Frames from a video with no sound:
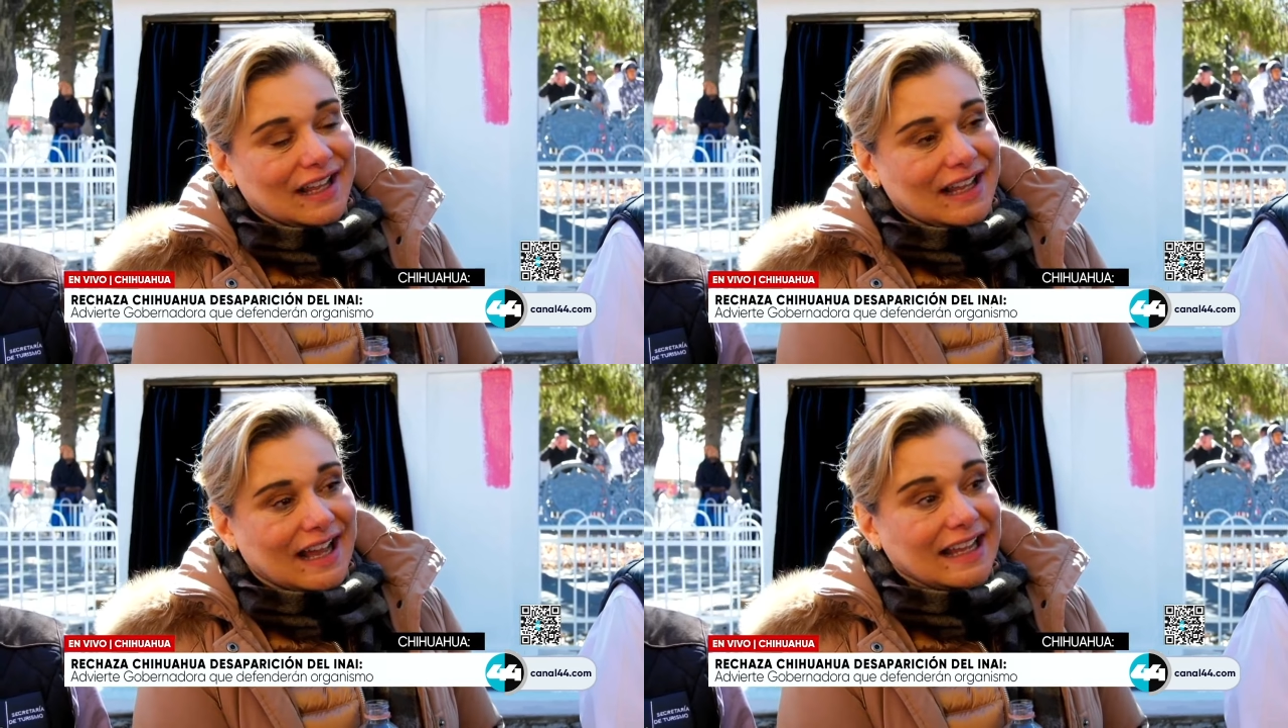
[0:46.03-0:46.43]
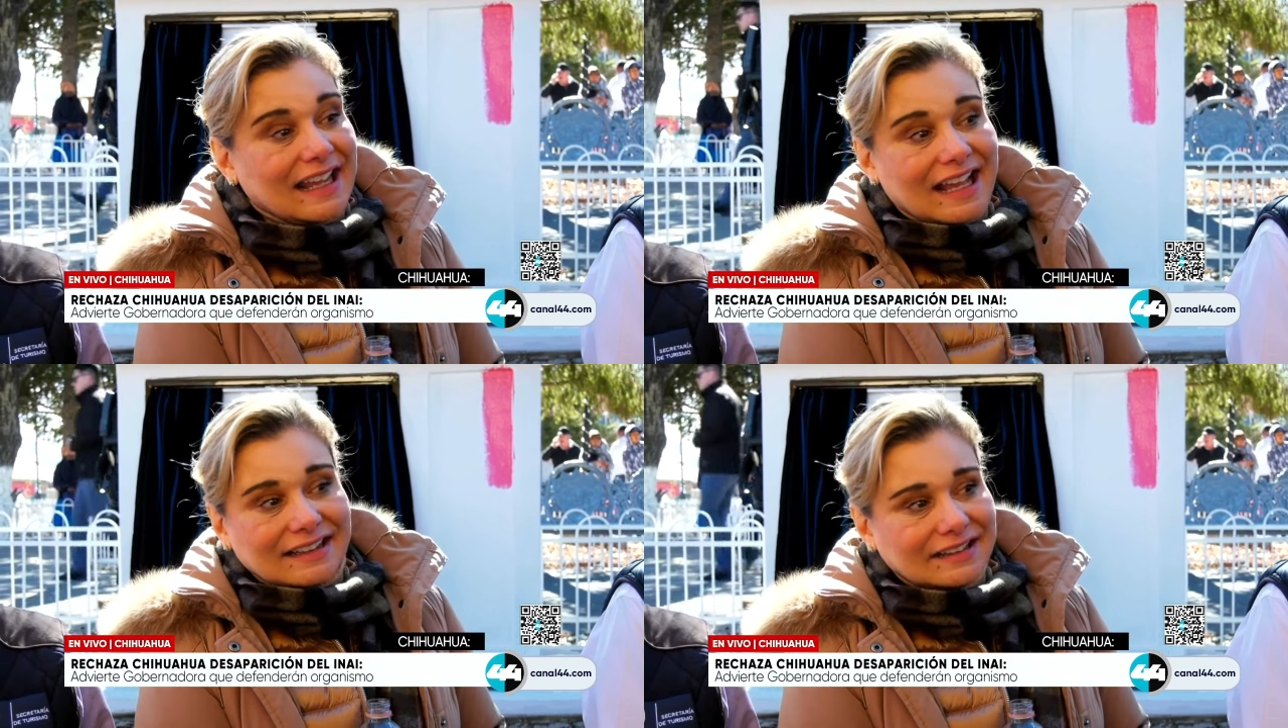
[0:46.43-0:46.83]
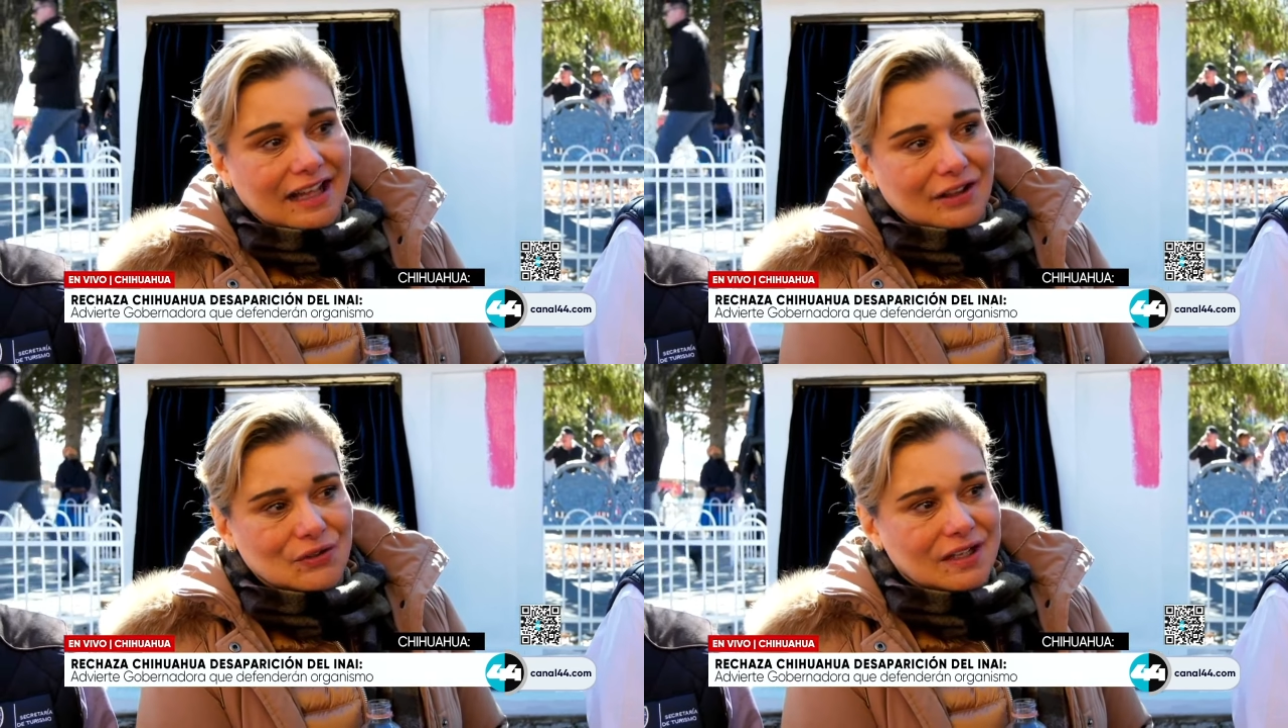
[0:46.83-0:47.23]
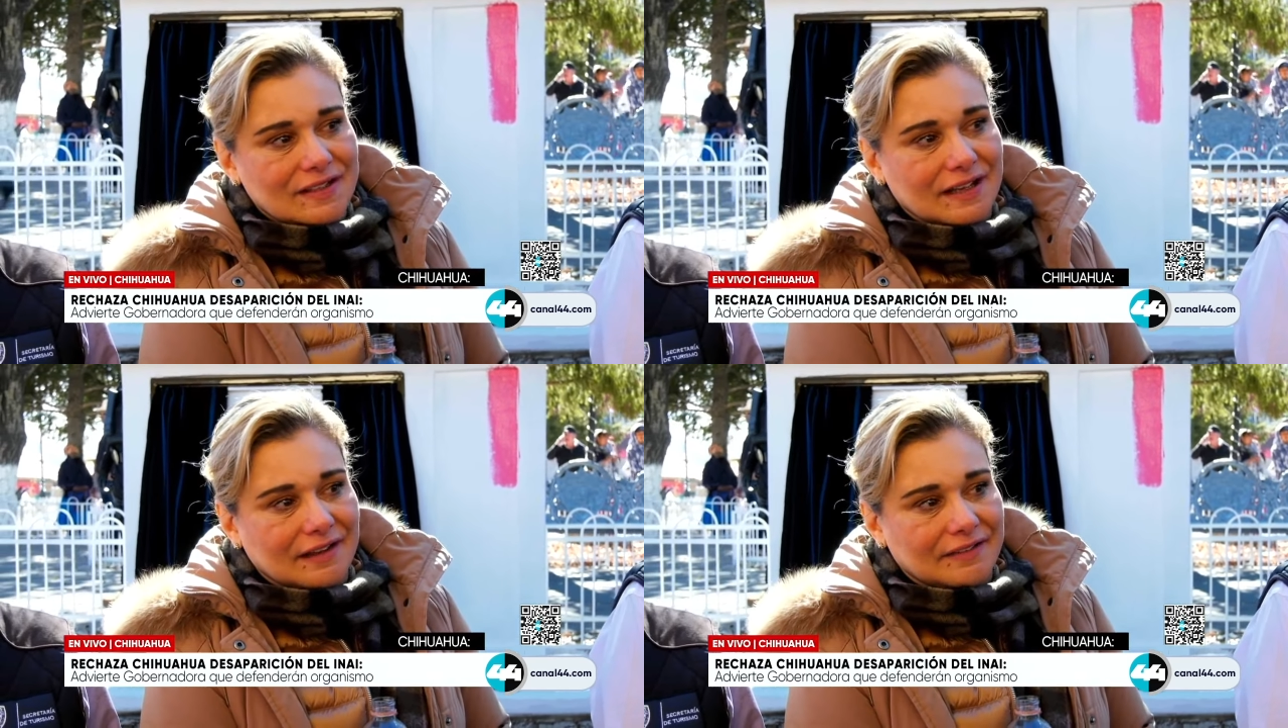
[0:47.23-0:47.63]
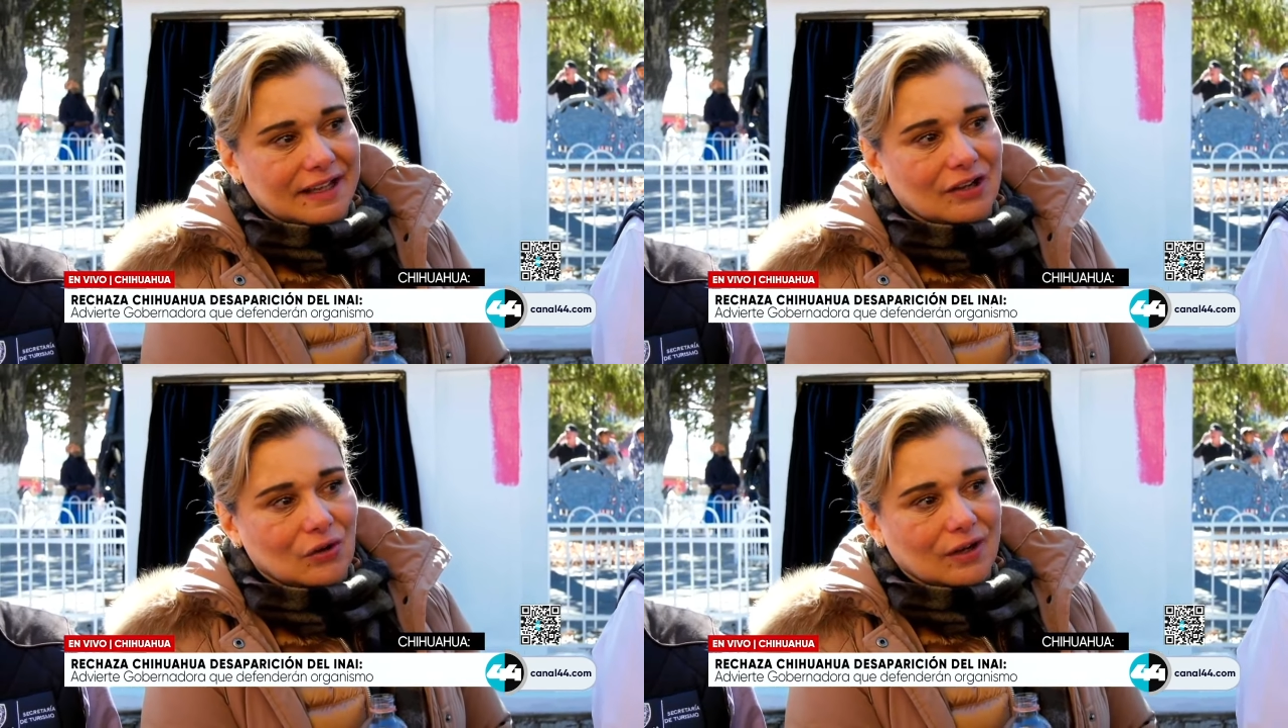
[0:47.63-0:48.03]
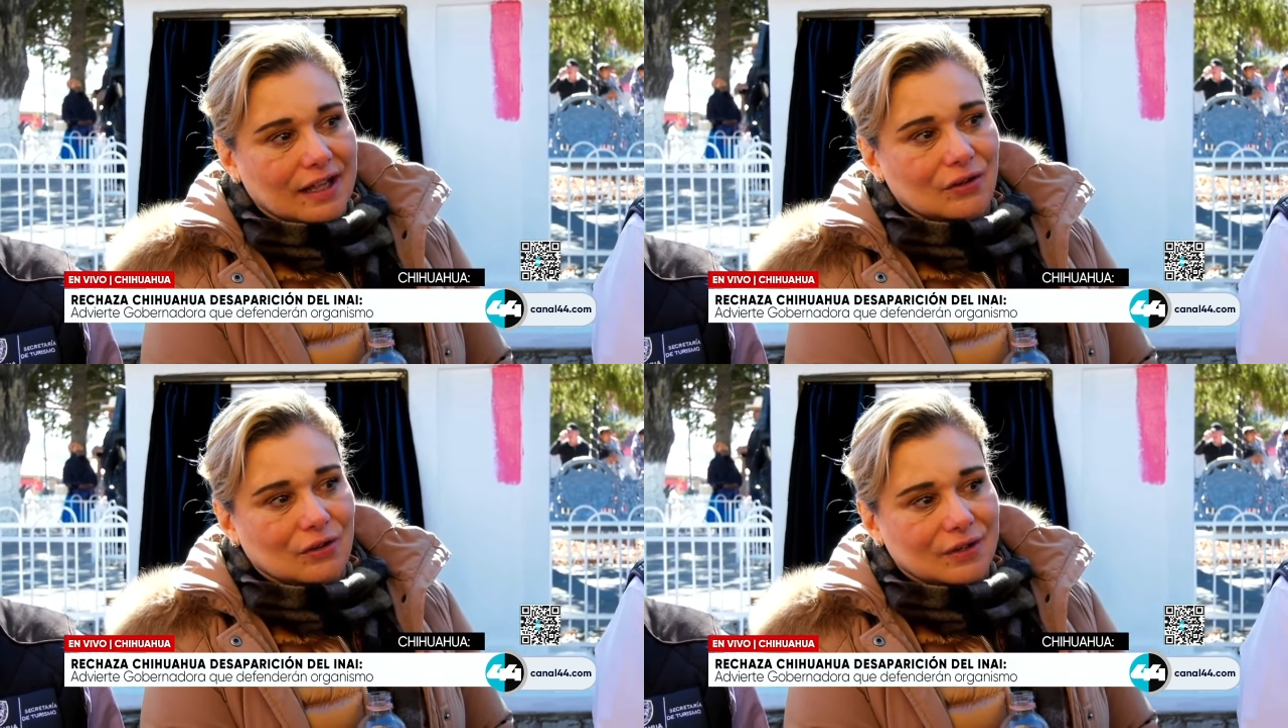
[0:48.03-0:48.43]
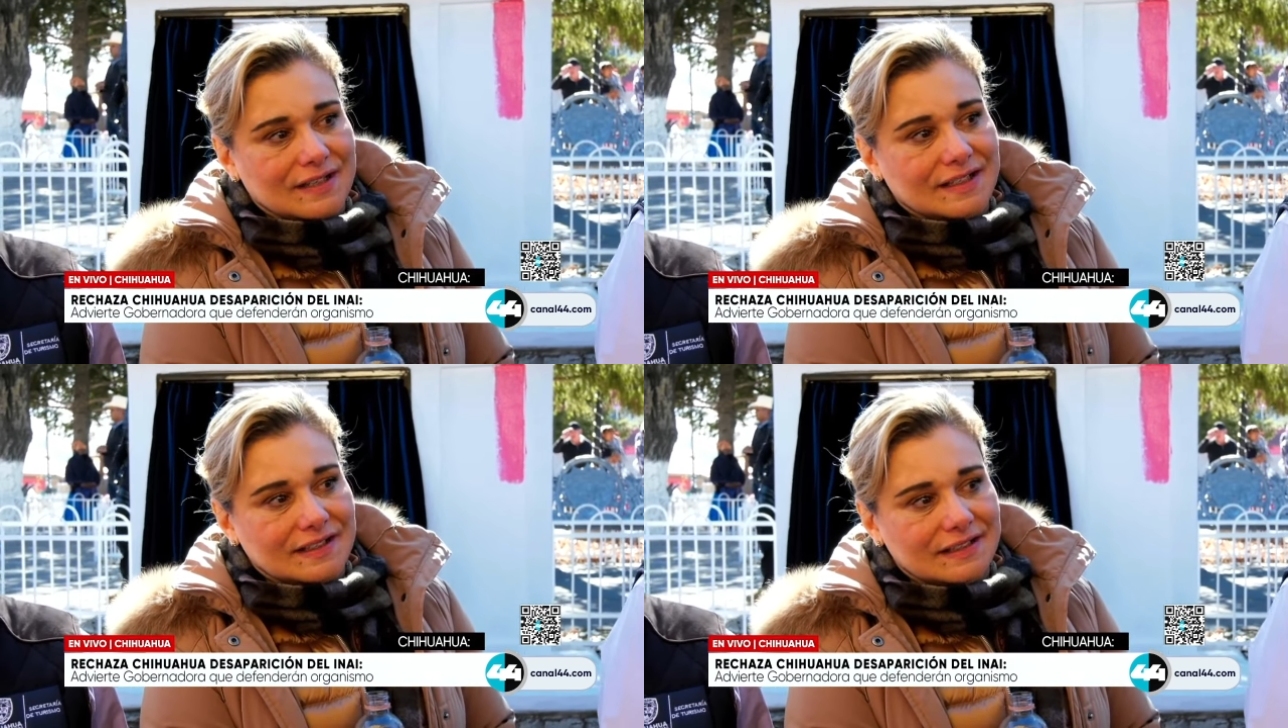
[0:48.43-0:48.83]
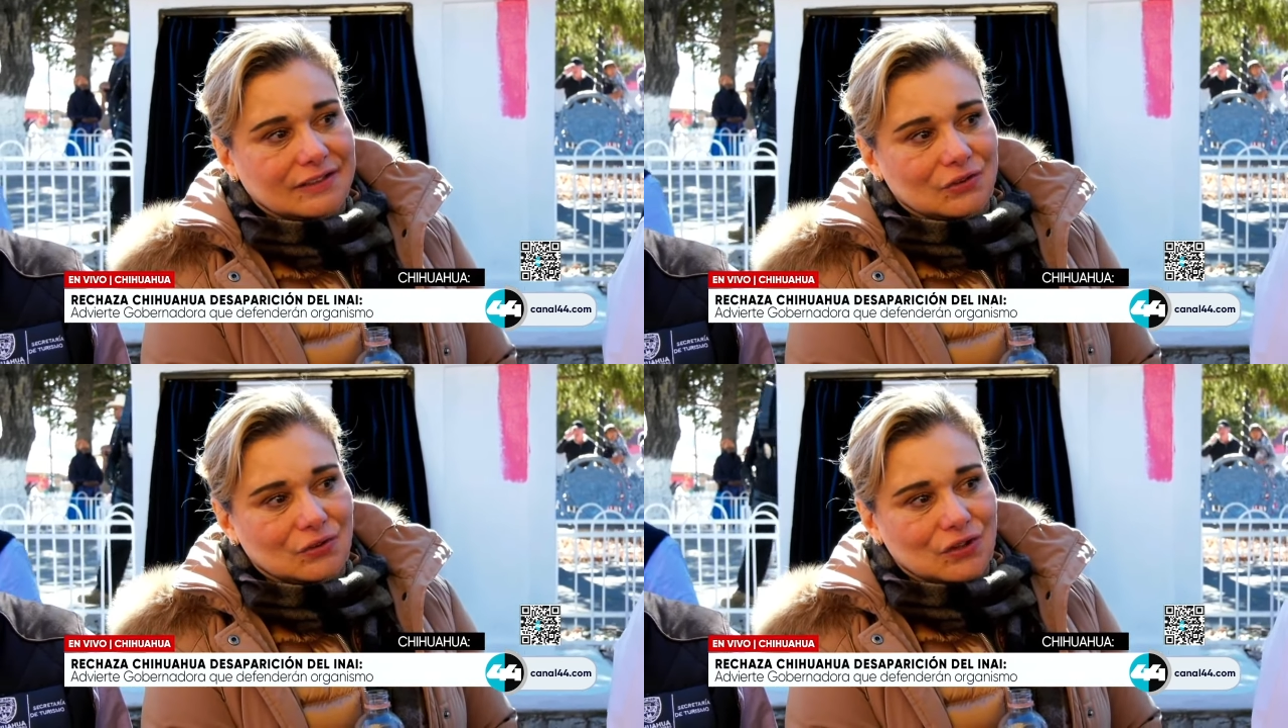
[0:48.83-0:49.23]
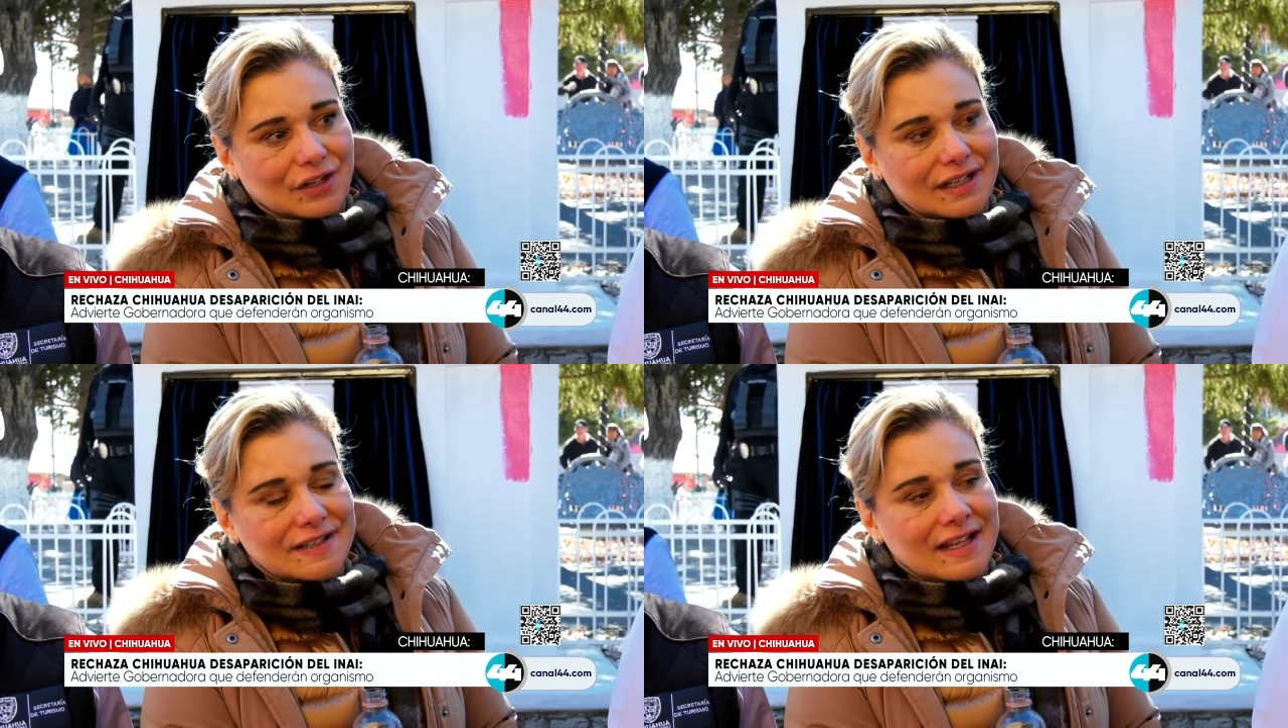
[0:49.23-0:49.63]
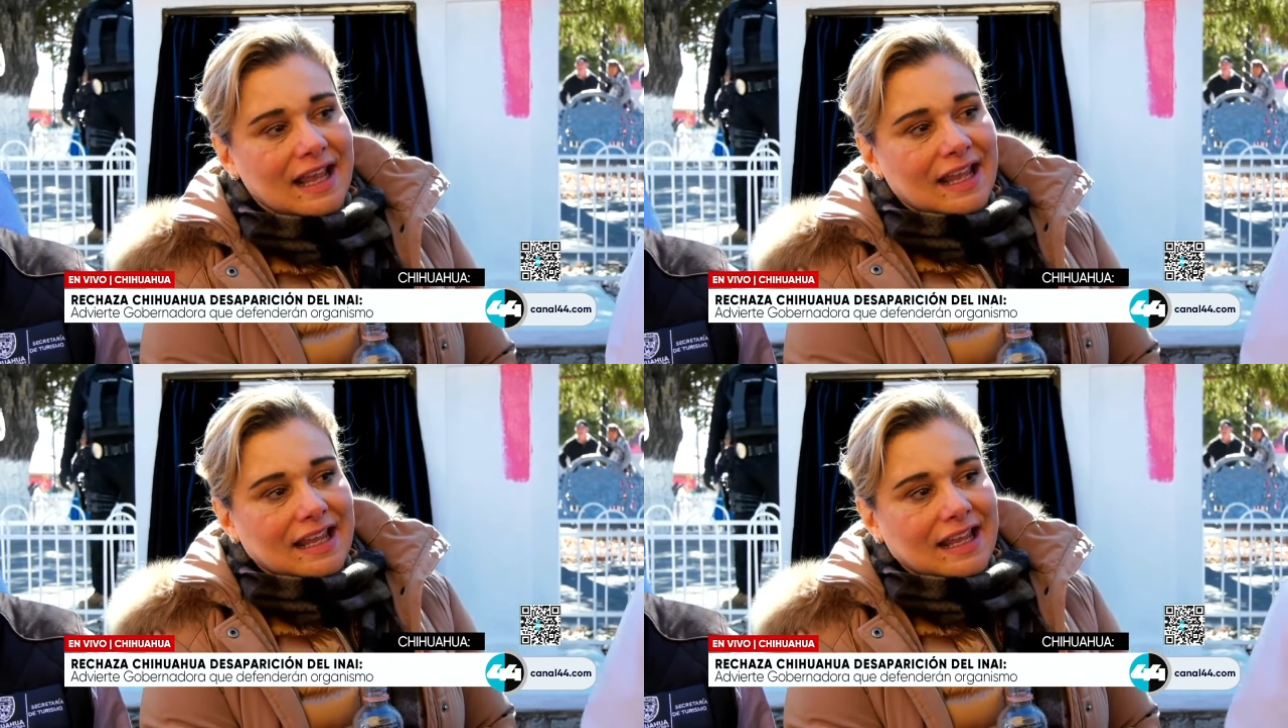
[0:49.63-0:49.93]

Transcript: eh, agigantados que se habían logrado con estas instituciones